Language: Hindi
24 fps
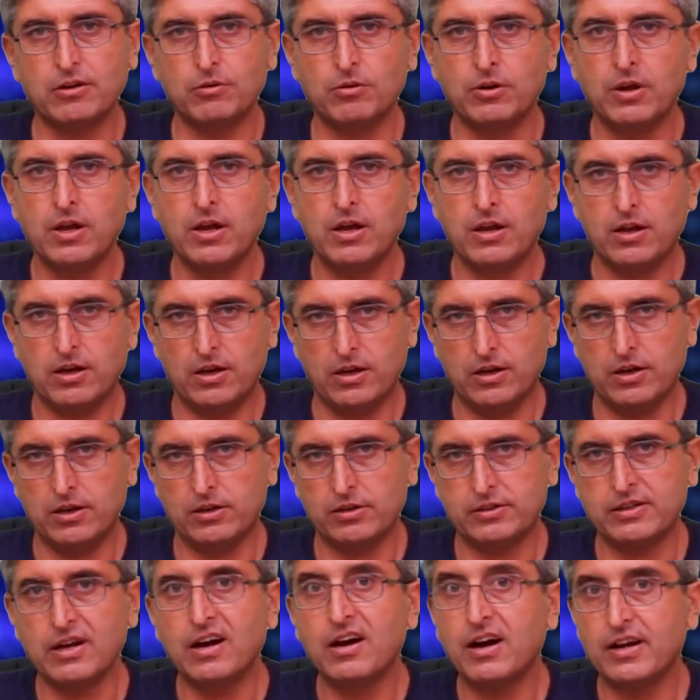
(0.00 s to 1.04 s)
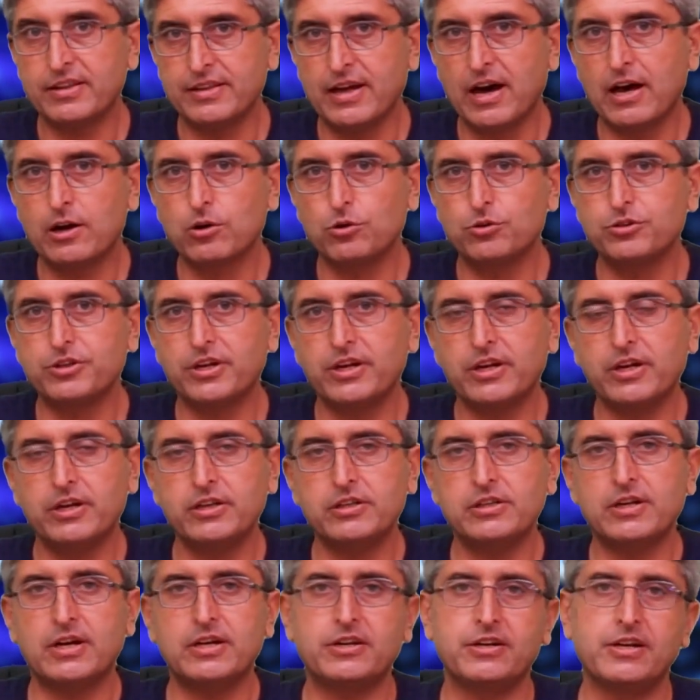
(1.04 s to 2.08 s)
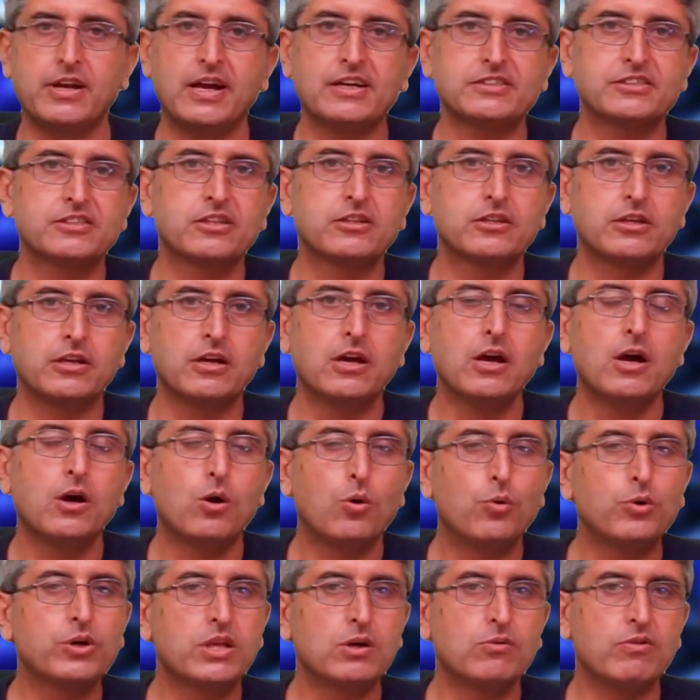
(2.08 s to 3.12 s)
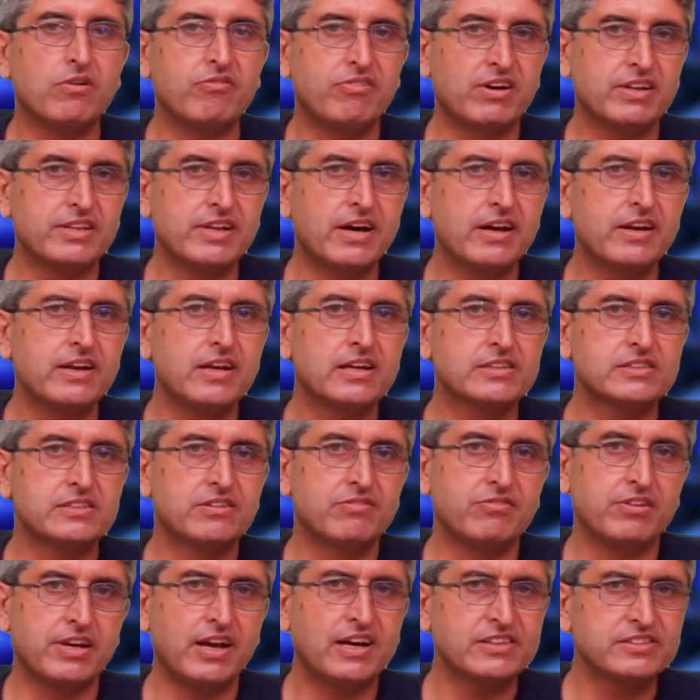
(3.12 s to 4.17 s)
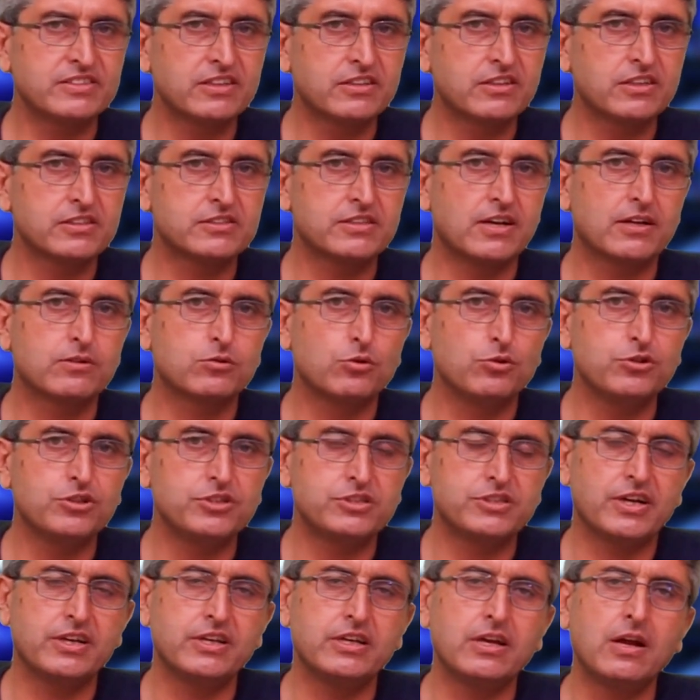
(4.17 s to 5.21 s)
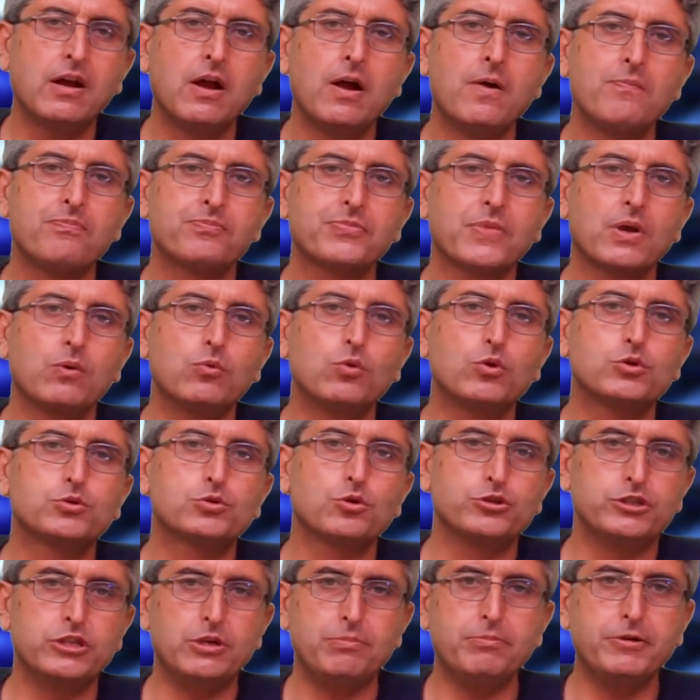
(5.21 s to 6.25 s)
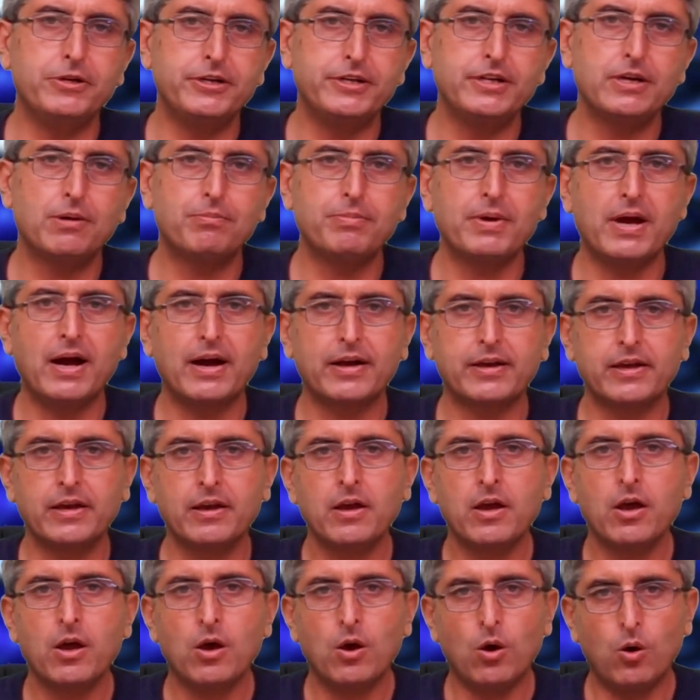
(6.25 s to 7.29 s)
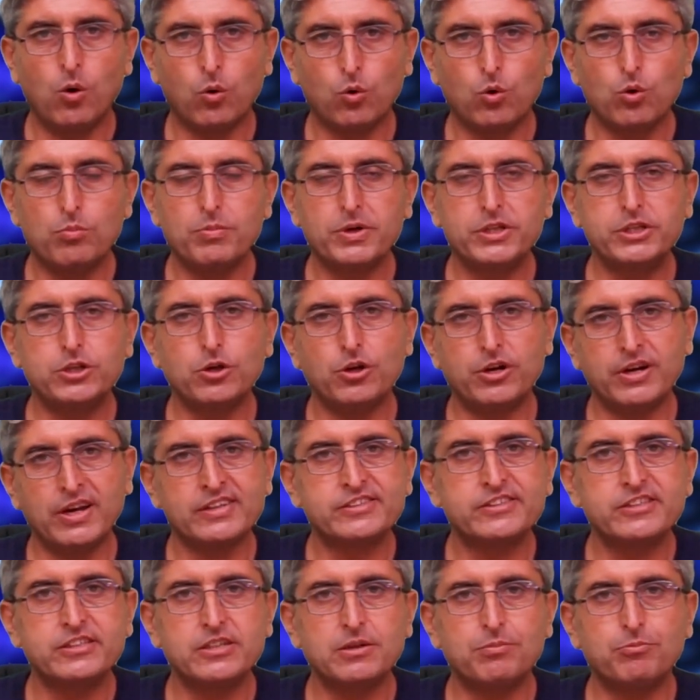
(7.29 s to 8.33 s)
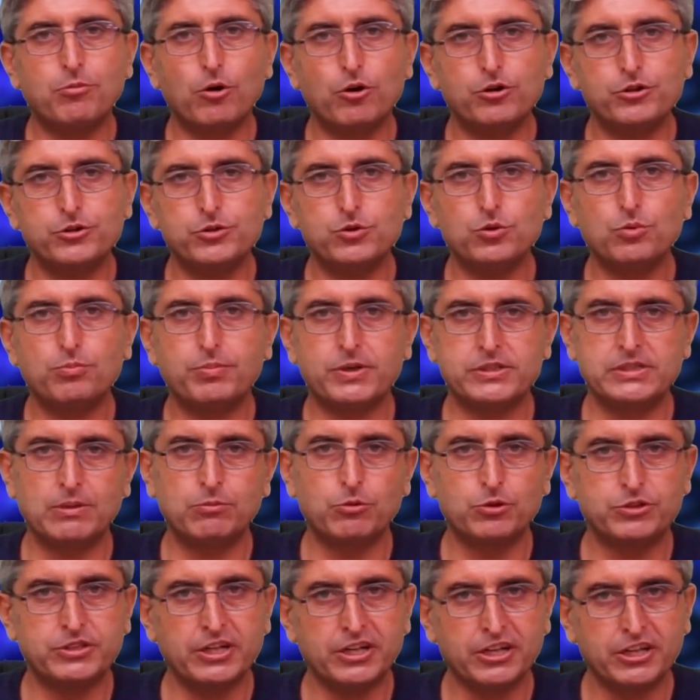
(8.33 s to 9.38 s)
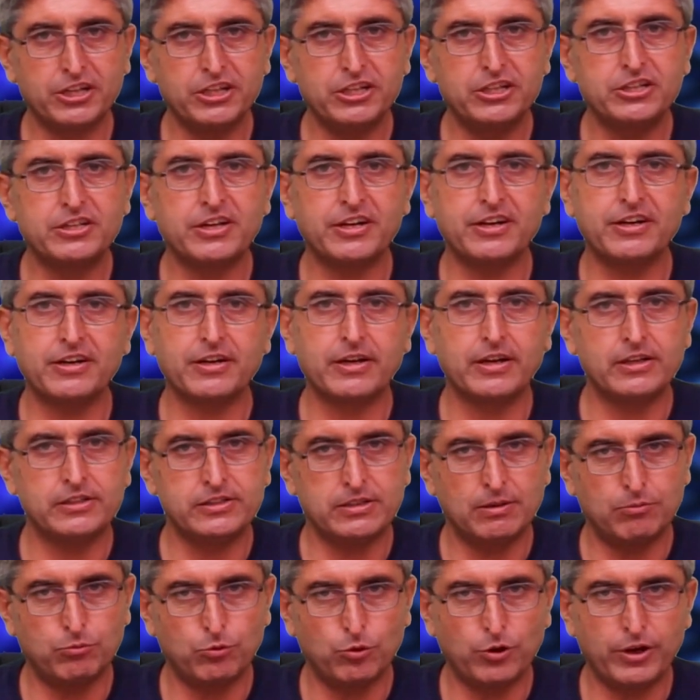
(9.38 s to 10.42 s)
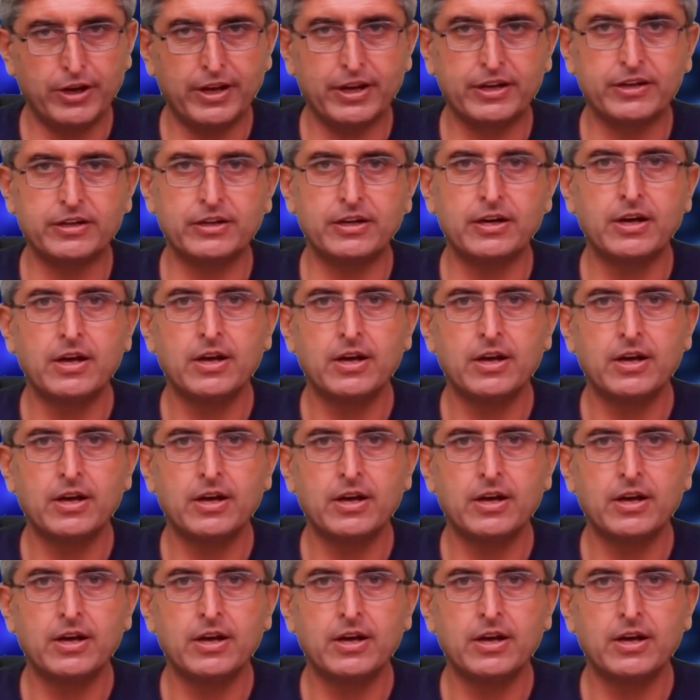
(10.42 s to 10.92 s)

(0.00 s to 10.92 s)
के तनख्वाहदार होते हैं या रियासत के उनकी वफादारियां सिर्फ रियासत के साथ होनी चाहिए वो सोशल मीडिया पे आके हुकूमती और रियासती पॉलिसियों पर जब वो तनकीद करेंगे जब वो एक